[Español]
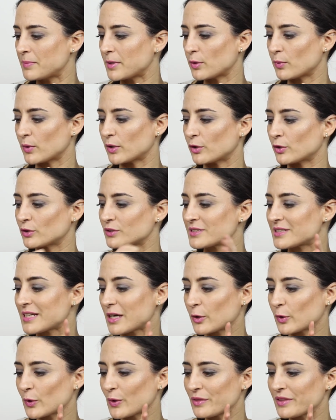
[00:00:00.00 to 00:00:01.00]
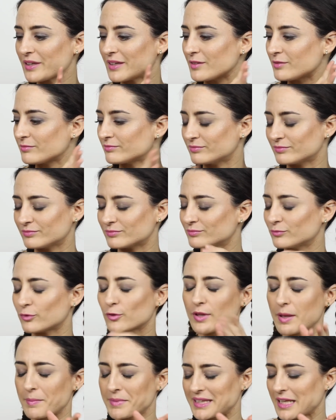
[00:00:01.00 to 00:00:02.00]
Pero bueno, se conoce mm,
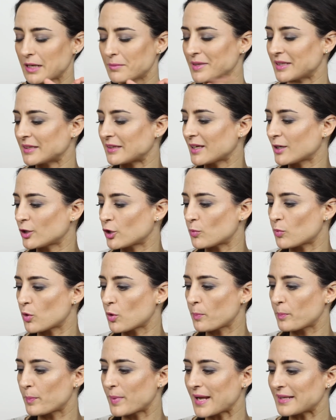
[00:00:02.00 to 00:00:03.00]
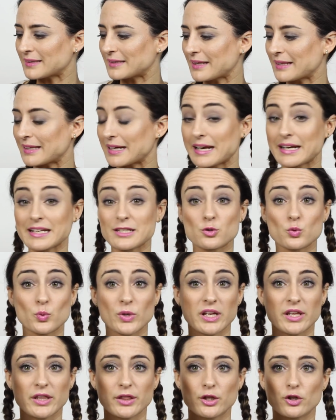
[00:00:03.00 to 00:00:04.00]
fundamentalmente como planta de la
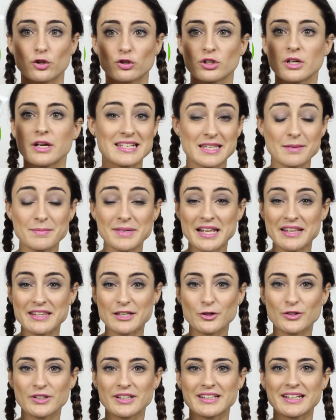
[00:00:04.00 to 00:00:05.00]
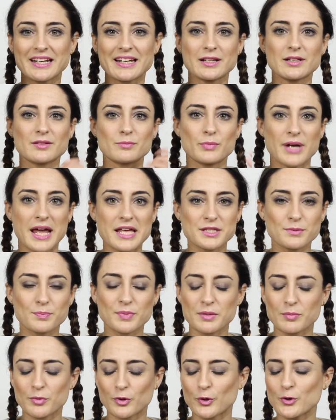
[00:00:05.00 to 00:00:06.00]
resurrección. Esta me la dieron en el Branch
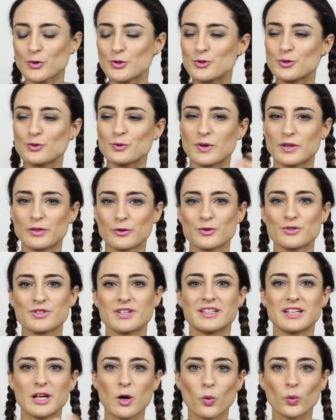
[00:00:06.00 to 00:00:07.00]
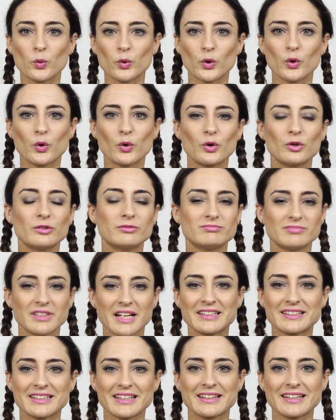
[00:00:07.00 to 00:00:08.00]
Primoroso cuando se inauguró
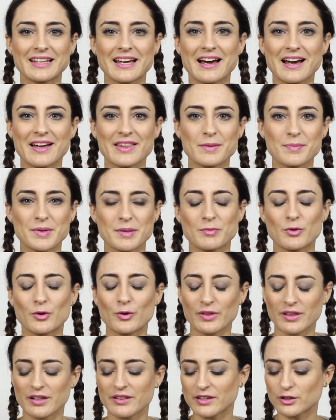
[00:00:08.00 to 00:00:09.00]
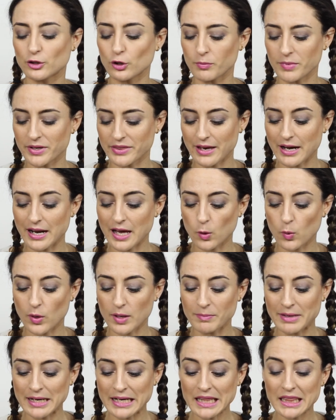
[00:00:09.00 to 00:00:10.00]
la tienda de Primor del Centro Comercial Aqua
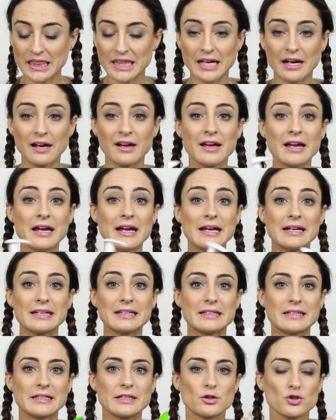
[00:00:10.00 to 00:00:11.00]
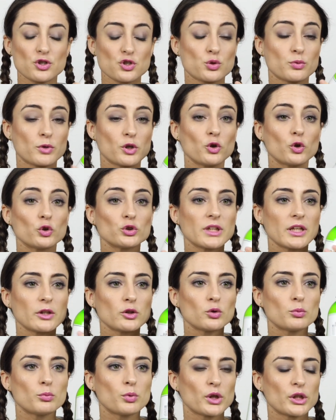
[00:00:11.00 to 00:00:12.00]
en Valencia y nos estuvieron
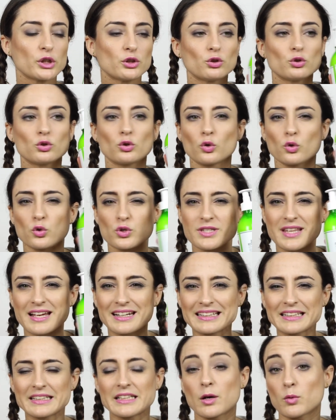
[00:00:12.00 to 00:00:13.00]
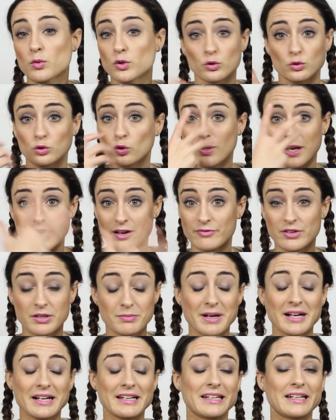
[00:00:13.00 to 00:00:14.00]
contando un poquito toda esta línea, bueno, toda la
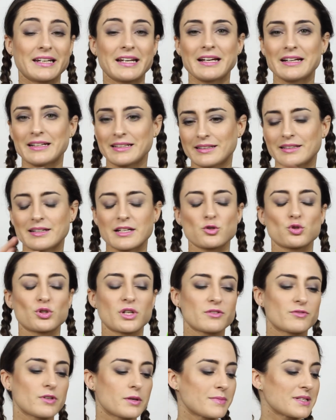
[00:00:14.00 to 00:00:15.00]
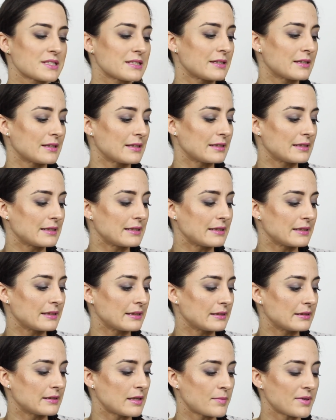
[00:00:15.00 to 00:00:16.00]
firma en general y las otras firmas que,
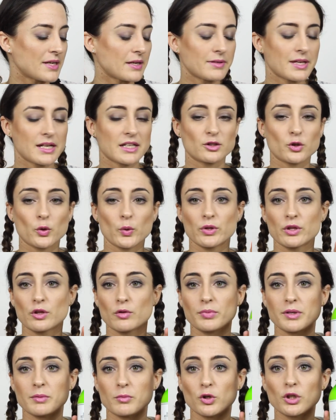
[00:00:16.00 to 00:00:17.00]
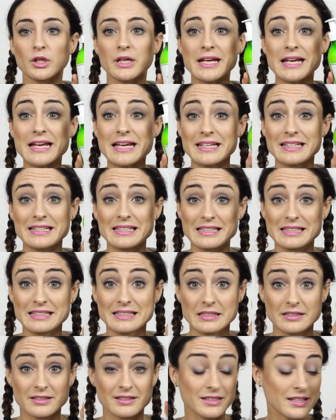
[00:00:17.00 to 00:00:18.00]
que también habían introducido en Primor
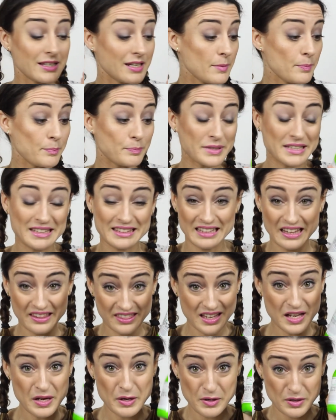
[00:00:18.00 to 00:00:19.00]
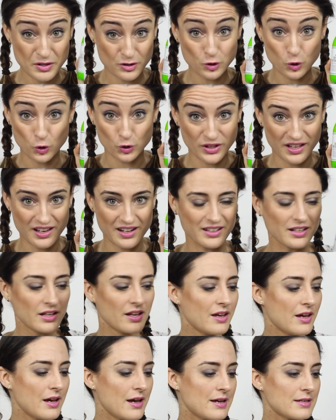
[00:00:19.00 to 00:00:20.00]
y tiene pintaza total.
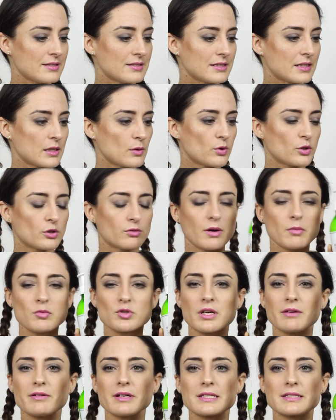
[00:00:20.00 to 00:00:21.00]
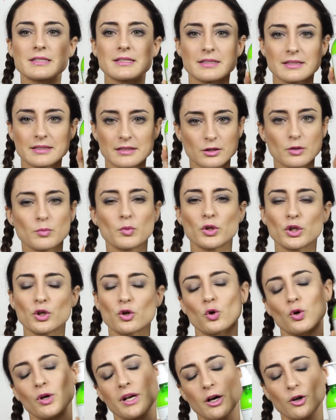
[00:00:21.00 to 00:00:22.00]
Así que bueno, vamos a ver si, como
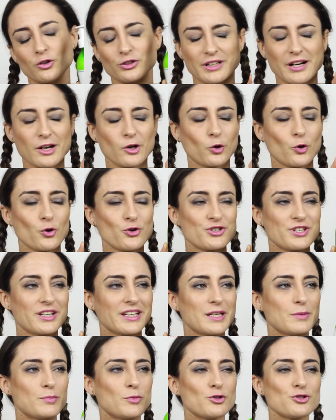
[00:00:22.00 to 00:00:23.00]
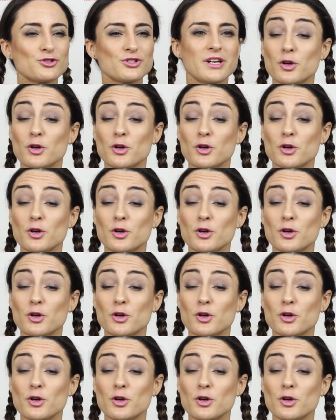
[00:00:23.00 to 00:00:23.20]
digo, con la otra lo conseguimos.